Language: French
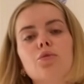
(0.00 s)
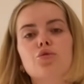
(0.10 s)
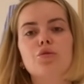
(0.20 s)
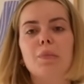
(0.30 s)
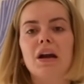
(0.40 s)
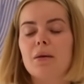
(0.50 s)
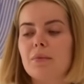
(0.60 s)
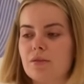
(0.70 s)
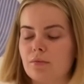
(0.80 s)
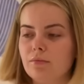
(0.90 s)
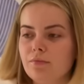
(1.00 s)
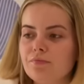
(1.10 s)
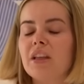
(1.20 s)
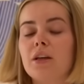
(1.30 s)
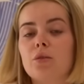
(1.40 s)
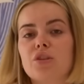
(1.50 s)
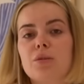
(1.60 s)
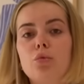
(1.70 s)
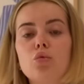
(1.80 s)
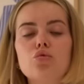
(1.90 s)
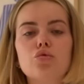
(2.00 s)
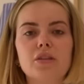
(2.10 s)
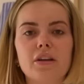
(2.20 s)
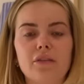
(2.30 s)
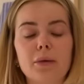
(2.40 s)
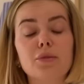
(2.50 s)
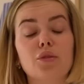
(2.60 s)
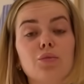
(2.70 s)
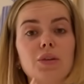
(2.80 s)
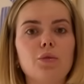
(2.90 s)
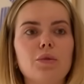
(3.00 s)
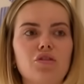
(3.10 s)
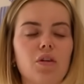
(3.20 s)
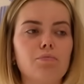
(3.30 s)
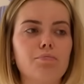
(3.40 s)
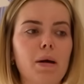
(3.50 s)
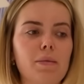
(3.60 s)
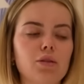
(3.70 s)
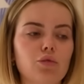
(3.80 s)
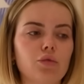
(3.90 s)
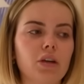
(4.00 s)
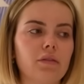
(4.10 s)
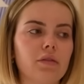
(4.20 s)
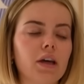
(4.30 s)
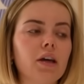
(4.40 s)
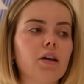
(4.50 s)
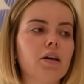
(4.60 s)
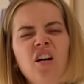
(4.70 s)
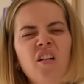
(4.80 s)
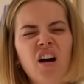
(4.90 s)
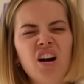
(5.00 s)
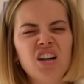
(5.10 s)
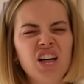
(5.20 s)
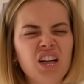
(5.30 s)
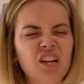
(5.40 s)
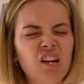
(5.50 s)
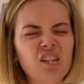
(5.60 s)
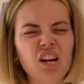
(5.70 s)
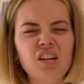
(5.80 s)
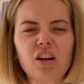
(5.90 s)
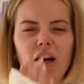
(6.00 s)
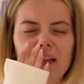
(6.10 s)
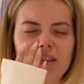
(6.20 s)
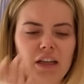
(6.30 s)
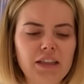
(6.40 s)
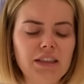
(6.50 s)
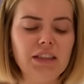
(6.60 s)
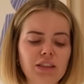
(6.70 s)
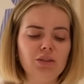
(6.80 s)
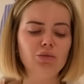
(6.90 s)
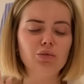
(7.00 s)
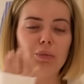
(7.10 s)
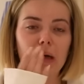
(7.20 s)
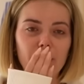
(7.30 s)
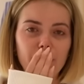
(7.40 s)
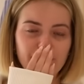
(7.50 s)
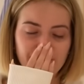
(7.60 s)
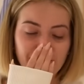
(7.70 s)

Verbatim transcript: quand je suis pas à la maison, et quand j'ai beaucoup de choses à faire, parce que oui, demain j'aurai pas mal de trucs à faire. j'ai trop truc dans la tête. Et du coup, pardon.